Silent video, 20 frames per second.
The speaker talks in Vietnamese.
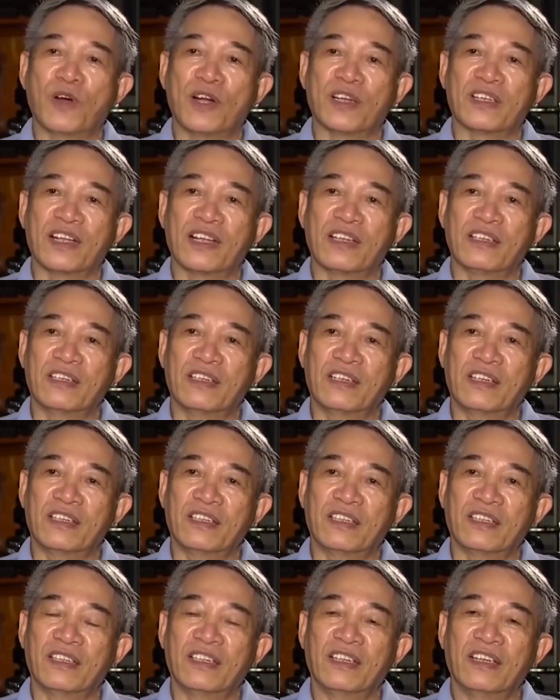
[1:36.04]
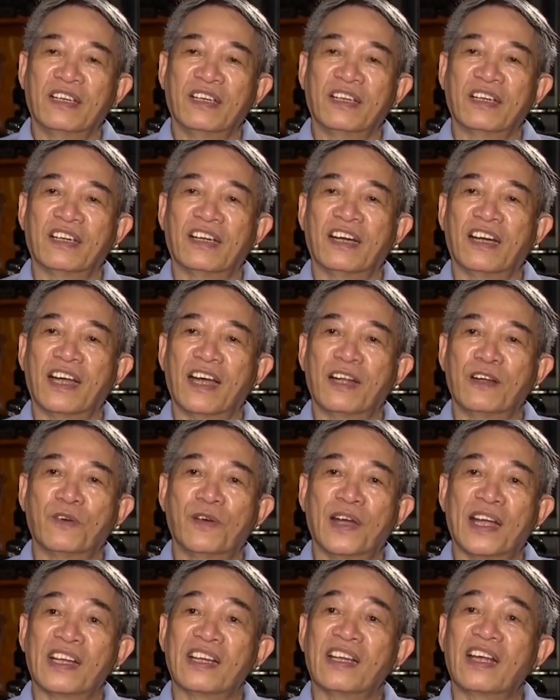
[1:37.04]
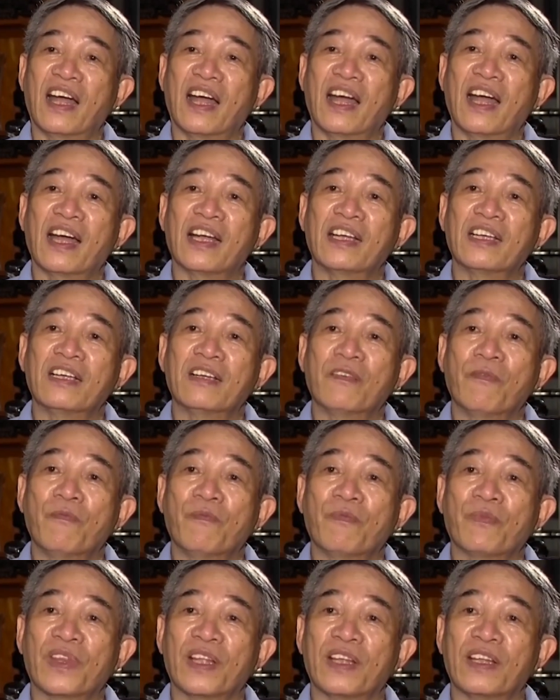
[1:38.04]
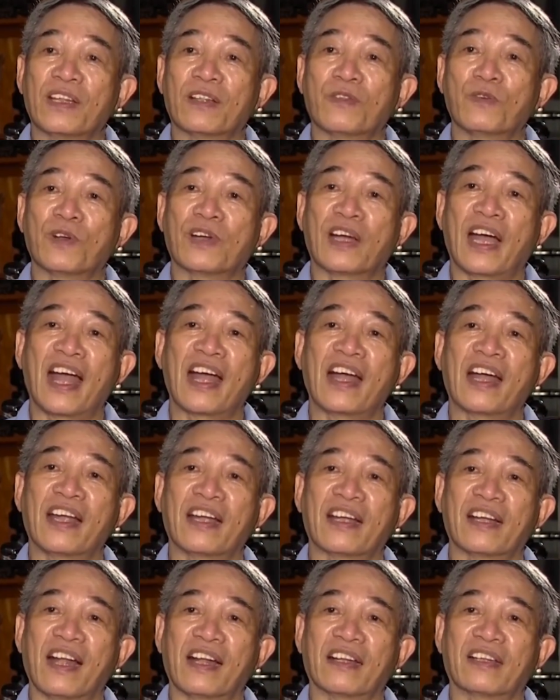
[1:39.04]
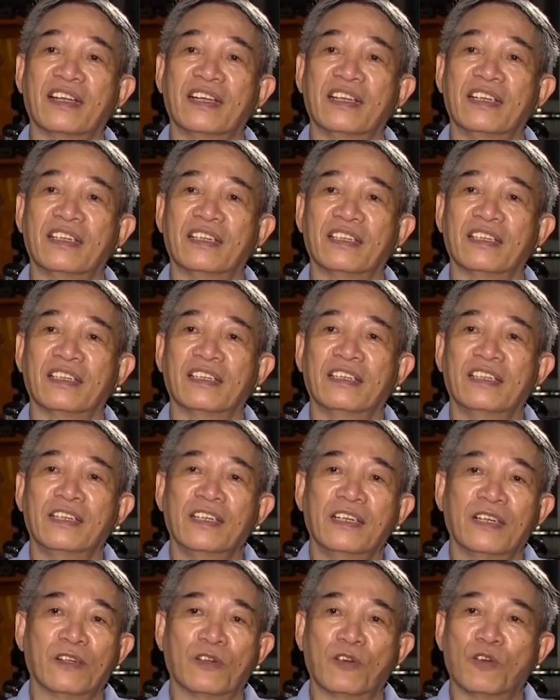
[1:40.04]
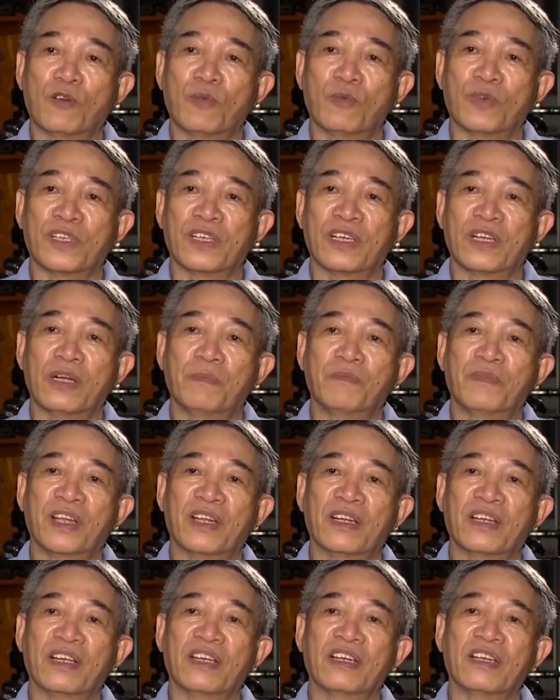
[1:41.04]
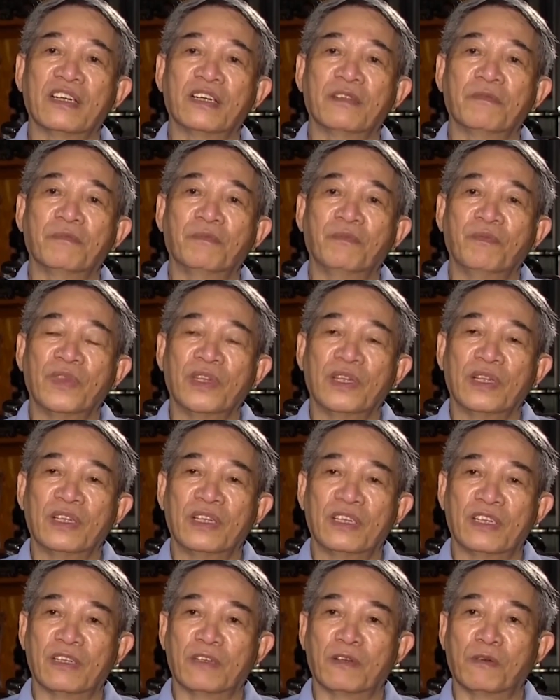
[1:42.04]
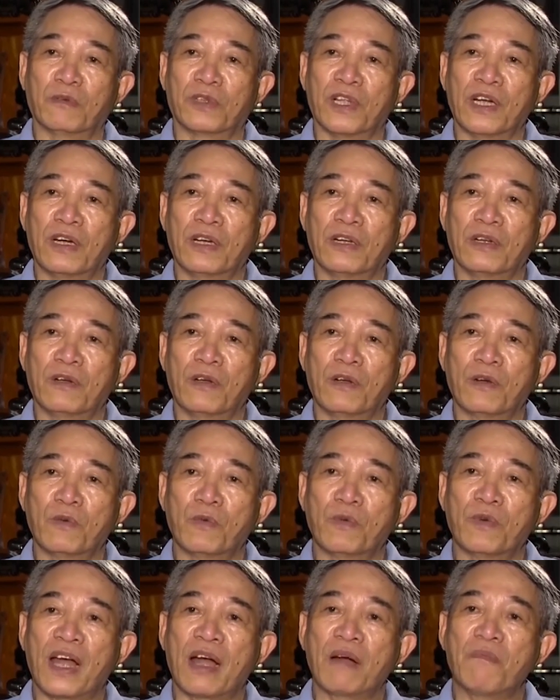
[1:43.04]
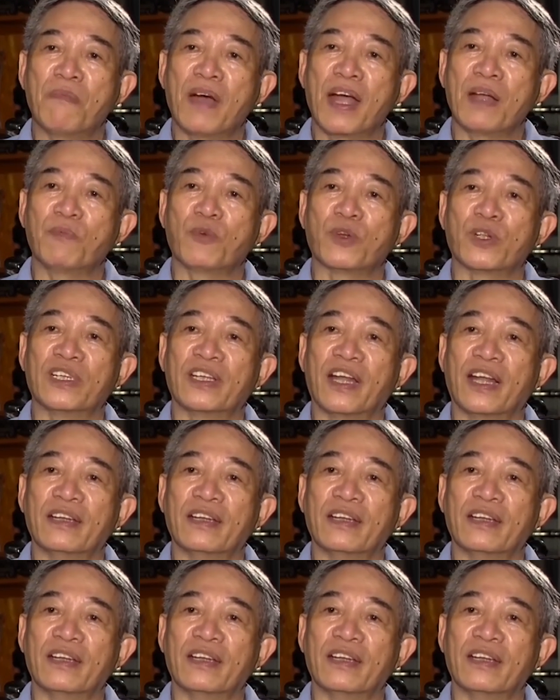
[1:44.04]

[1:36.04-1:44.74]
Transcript: trả lời là người Hà Nội anh là ai thì tôi càng ngày càng thấy rằng nó có một sức hấp dẫn ghê gớm nhưng đồng thời nó cũng đang mai một dần